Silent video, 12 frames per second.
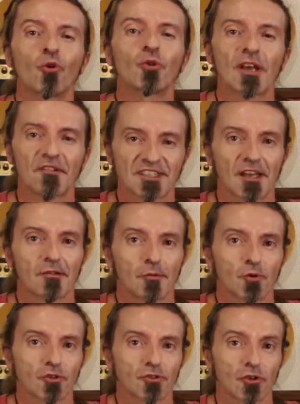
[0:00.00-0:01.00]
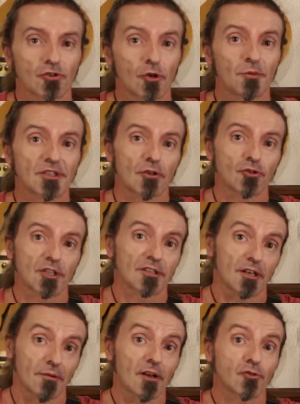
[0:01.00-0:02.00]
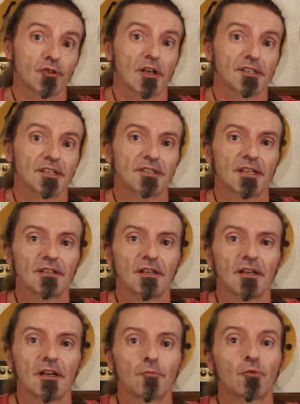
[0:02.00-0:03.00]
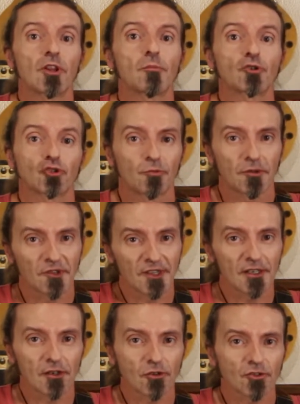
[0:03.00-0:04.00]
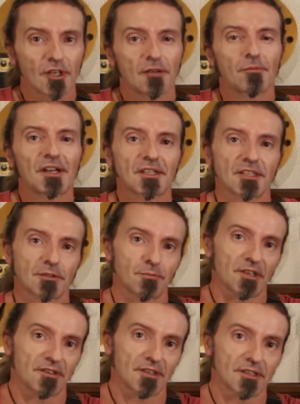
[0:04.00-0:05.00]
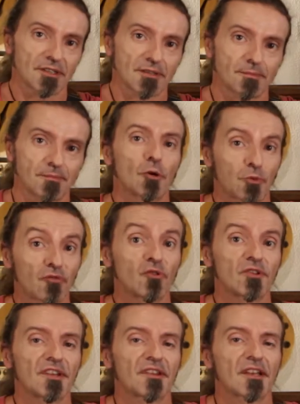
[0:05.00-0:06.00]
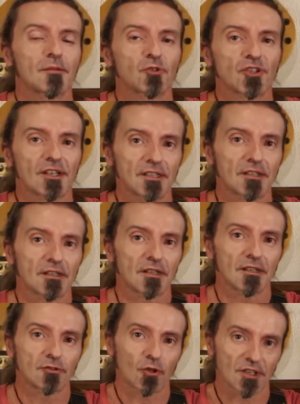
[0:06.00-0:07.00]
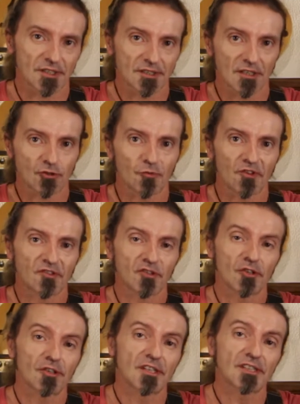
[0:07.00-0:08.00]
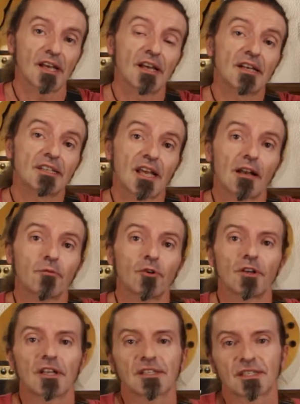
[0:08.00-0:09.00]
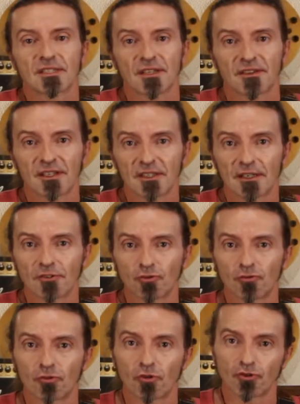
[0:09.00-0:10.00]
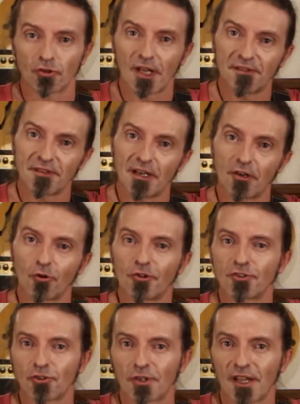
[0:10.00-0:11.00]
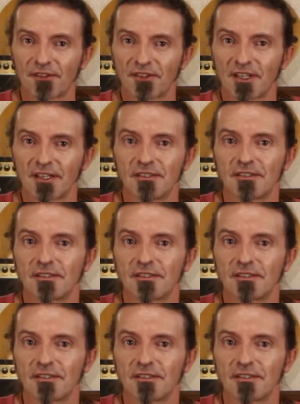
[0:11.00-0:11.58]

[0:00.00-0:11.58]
Una vez sabemos los nombres de los intervalos que existen, podemos subdividirlos en varias especies. No profundizaremos aquí en todas estas subdivisiones, salvo en las que se centran en su consonancia o disonancia.